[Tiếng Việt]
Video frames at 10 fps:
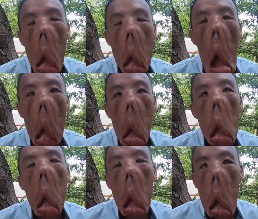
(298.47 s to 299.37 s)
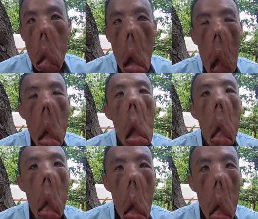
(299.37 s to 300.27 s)
Thật xạo, nhiều người nó gạch thật xạo nó
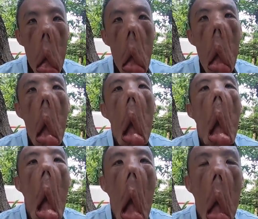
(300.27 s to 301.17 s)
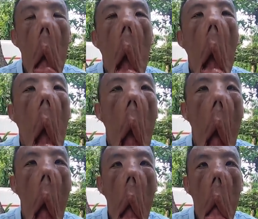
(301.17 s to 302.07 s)
xỉu luôn. Yeah. Dạ. Yeah
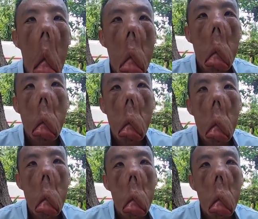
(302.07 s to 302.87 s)
trời ơi